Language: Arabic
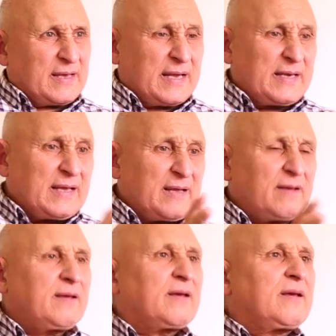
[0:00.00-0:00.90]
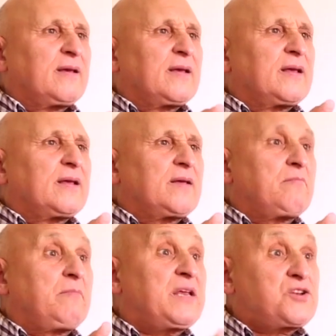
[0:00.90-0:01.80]
يعني
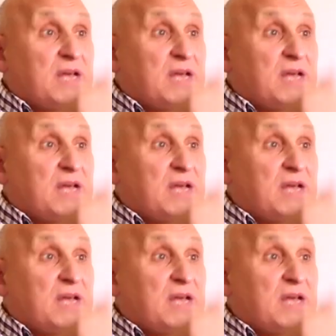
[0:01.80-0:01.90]
من